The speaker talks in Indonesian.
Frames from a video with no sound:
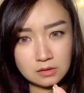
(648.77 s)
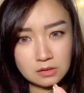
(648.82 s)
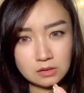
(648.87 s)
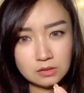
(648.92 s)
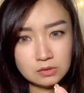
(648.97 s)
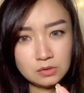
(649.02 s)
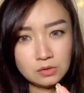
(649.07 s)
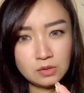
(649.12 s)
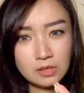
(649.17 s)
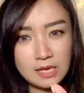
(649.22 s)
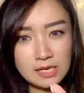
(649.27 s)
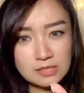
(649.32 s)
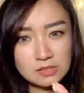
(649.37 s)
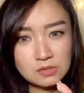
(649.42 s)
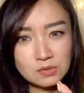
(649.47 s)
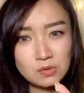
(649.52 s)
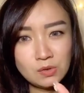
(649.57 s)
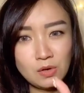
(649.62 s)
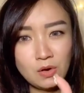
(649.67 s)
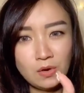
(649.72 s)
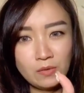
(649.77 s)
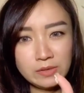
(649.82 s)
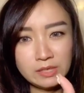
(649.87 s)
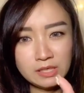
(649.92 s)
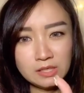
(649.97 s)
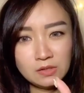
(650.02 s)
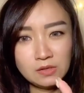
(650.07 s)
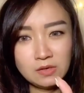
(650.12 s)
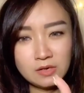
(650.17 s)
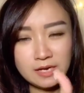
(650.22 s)
tuh langsung glowing
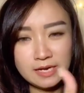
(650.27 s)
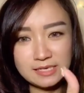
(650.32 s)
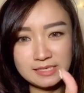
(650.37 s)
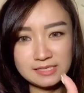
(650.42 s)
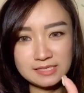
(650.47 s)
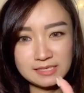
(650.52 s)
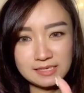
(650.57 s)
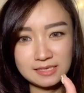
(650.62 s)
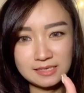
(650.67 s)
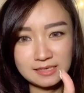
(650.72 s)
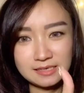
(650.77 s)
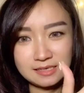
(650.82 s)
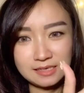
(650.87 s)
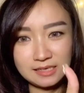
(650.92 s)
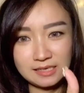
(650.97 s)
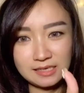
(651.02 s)
gitu loh guys nih